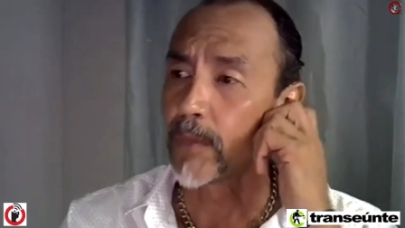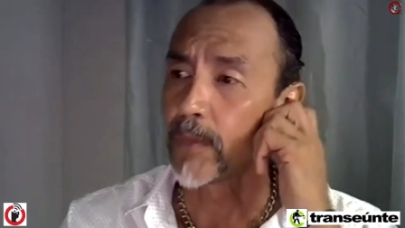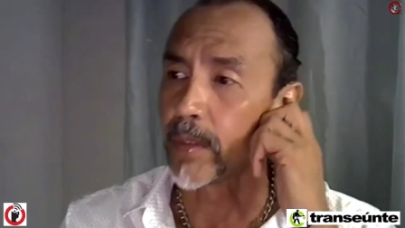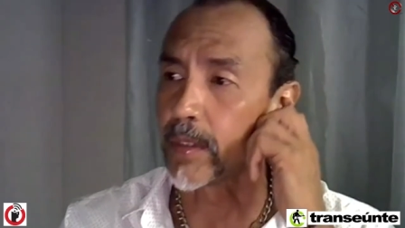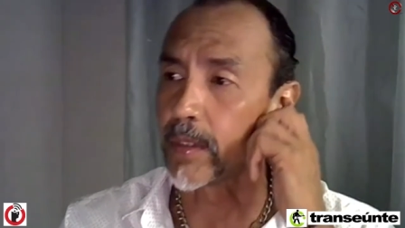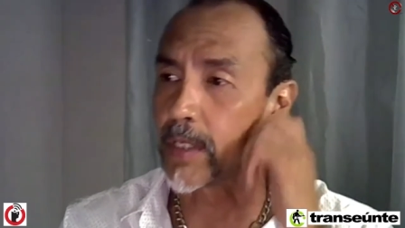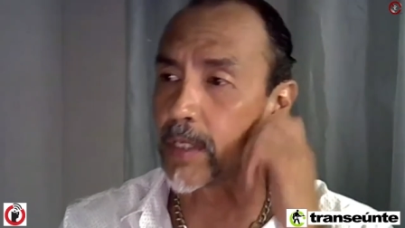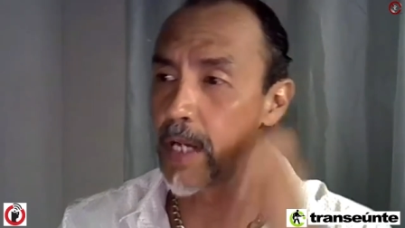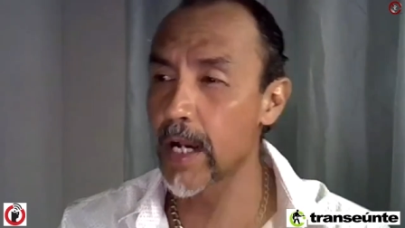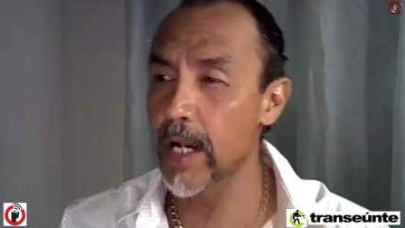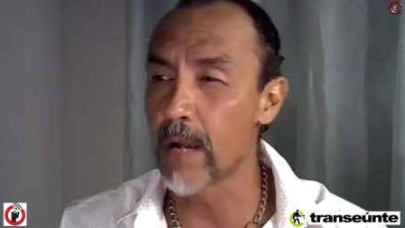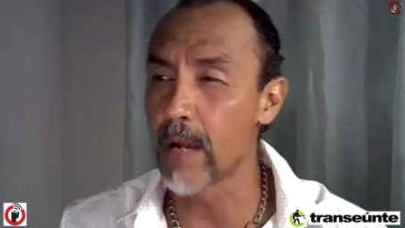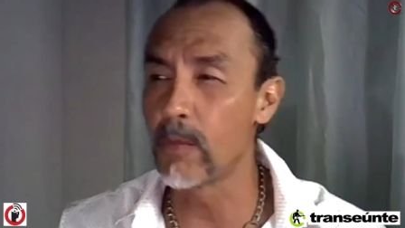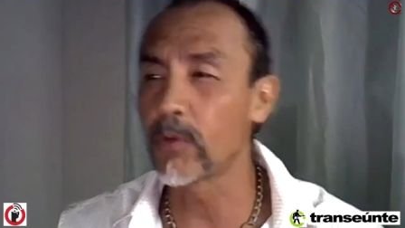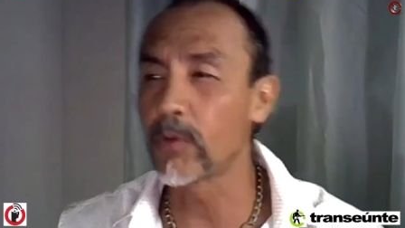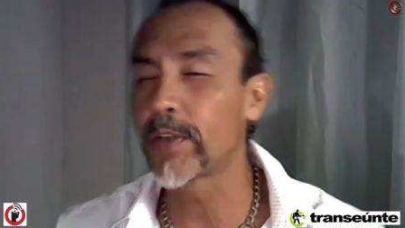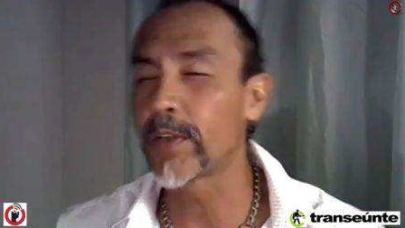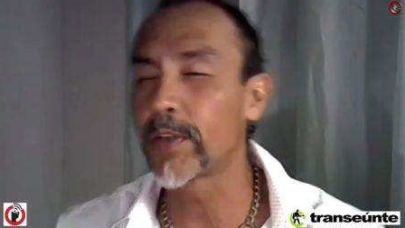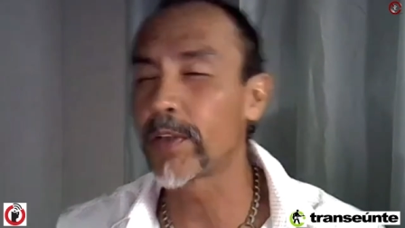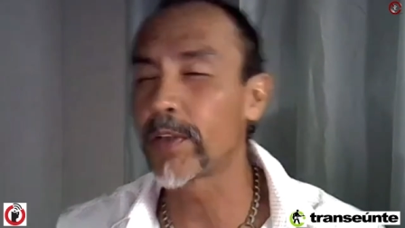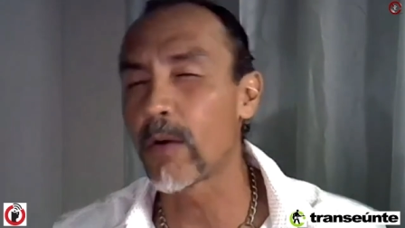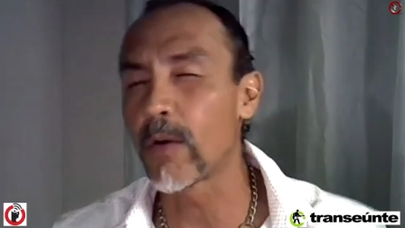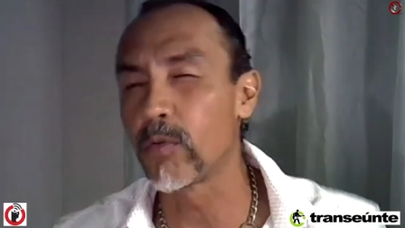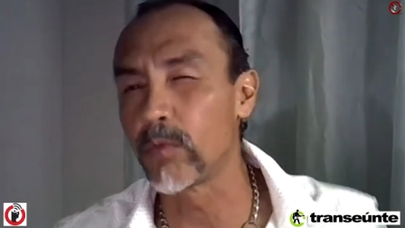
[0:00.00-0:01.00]
Llegamos a
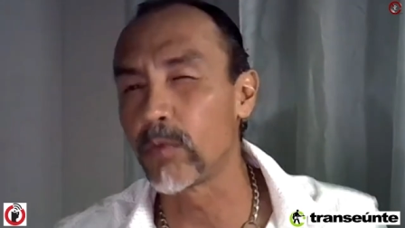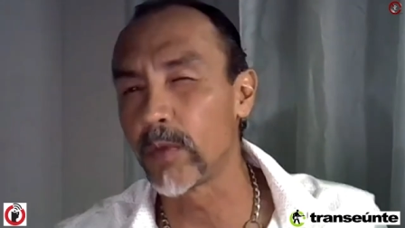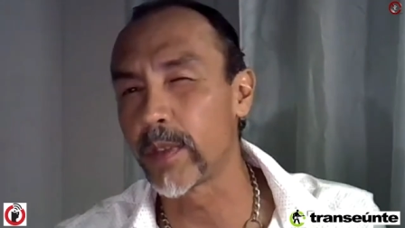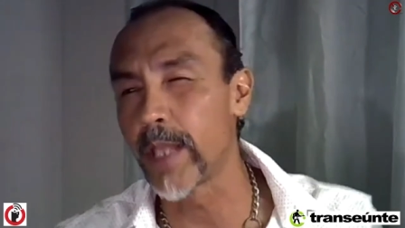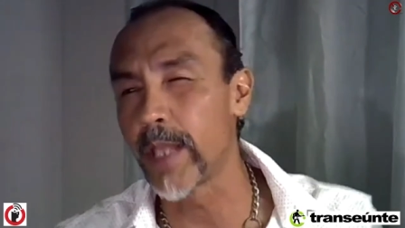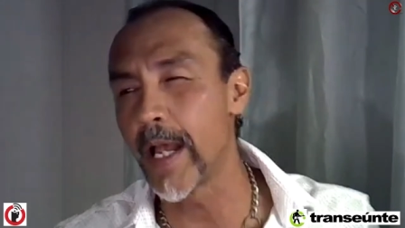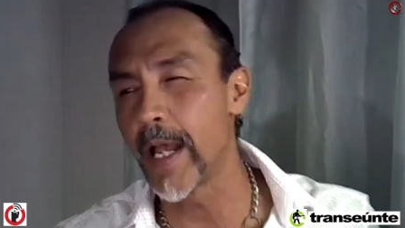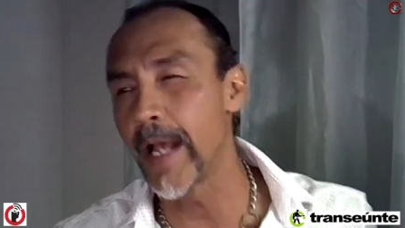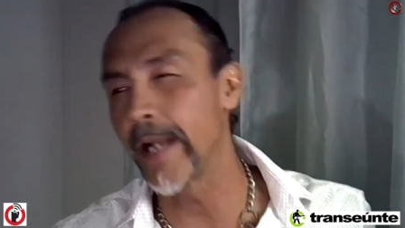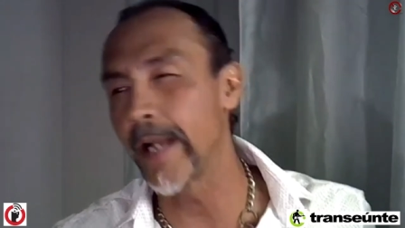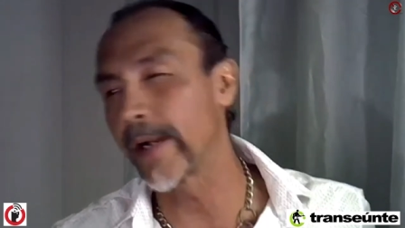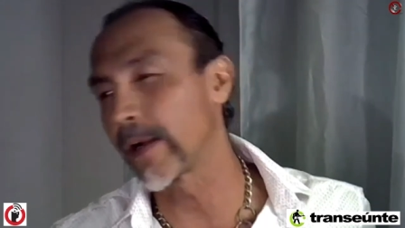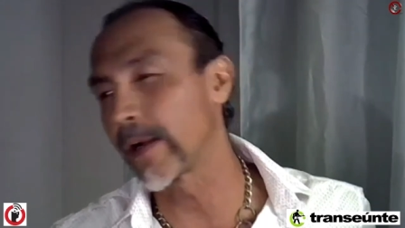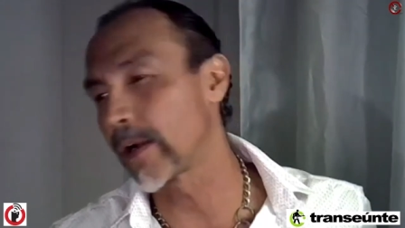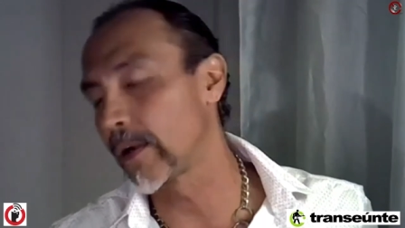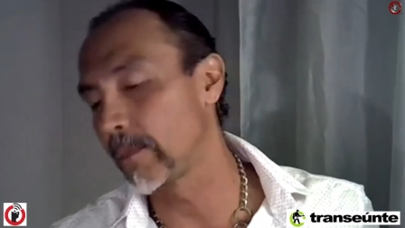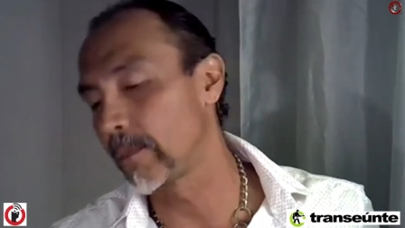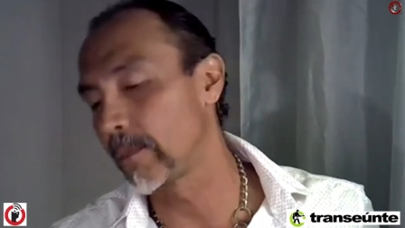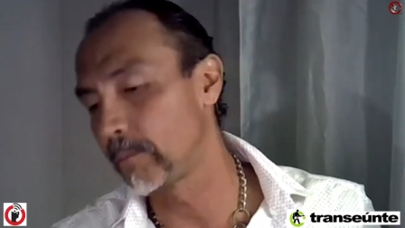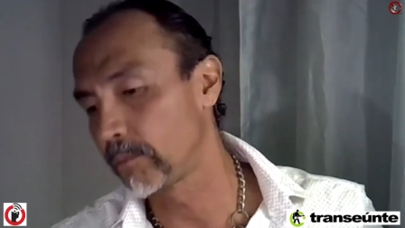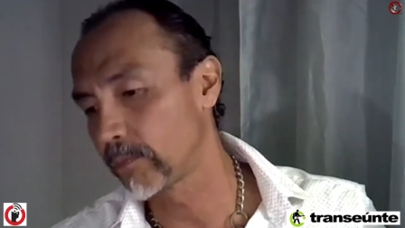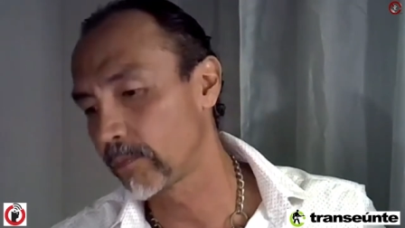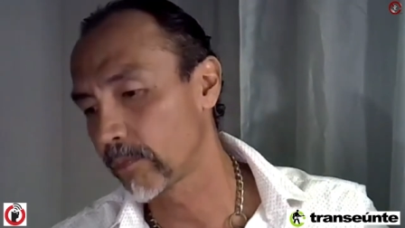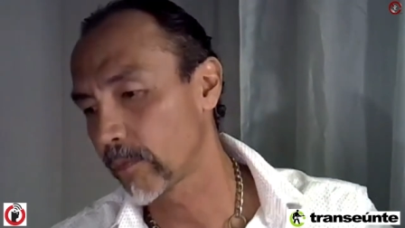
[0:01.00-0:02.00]
juntar,
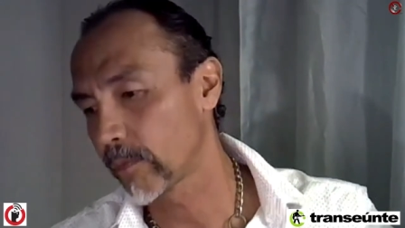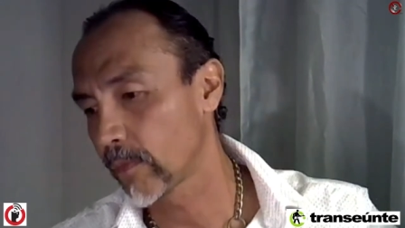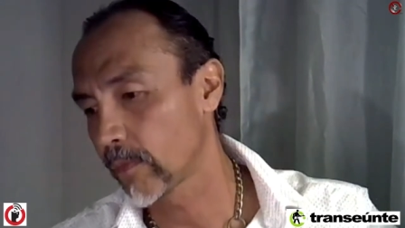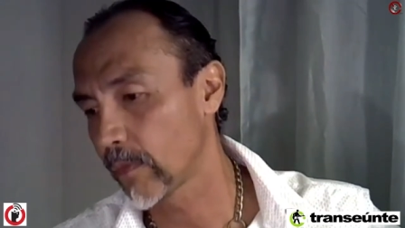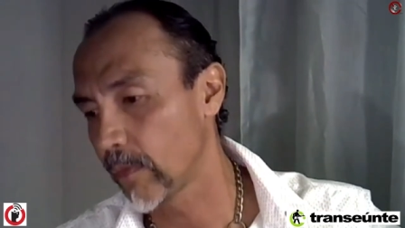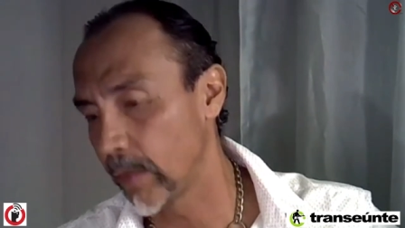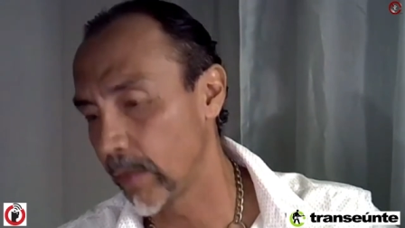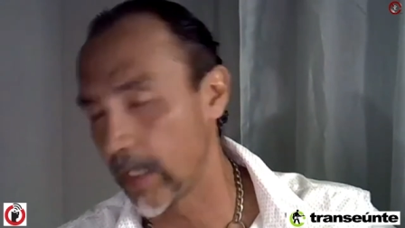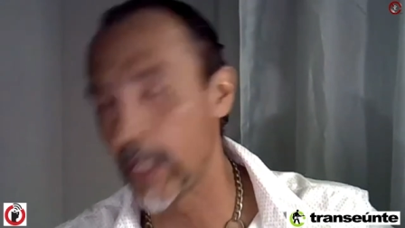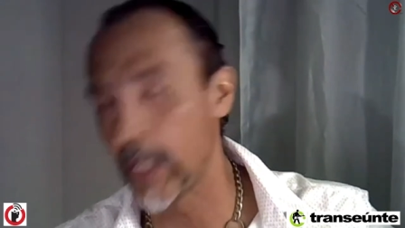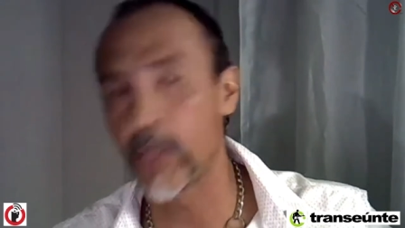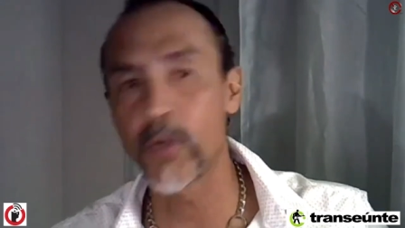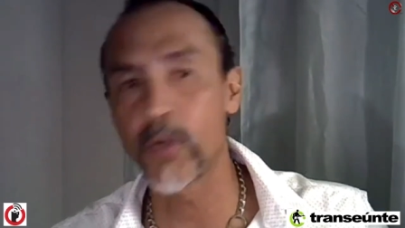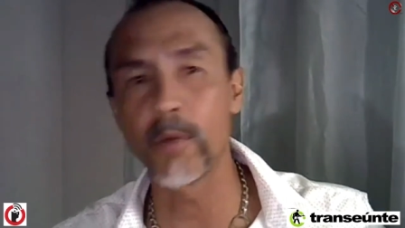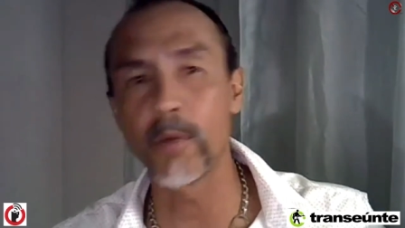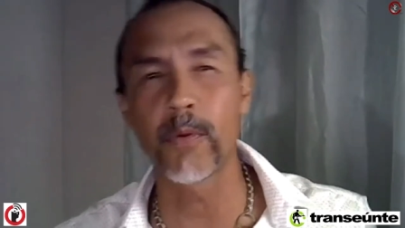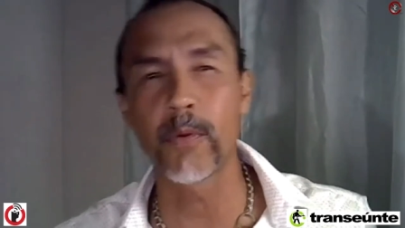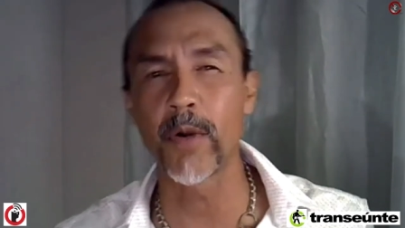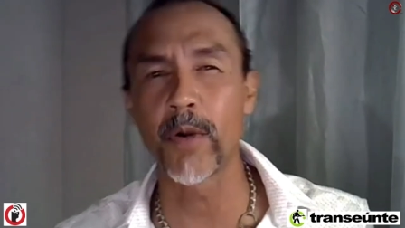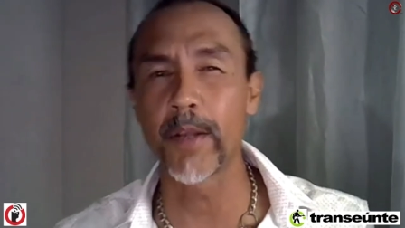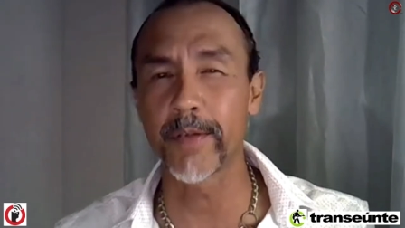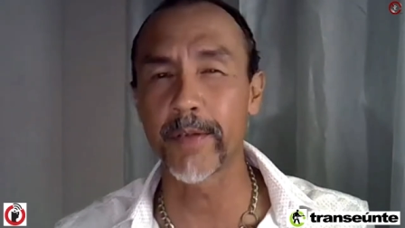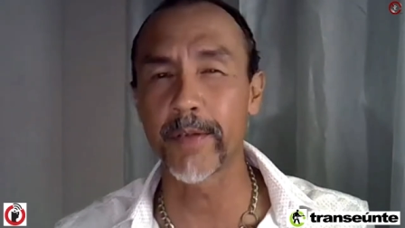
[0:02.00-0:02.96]
dicho por las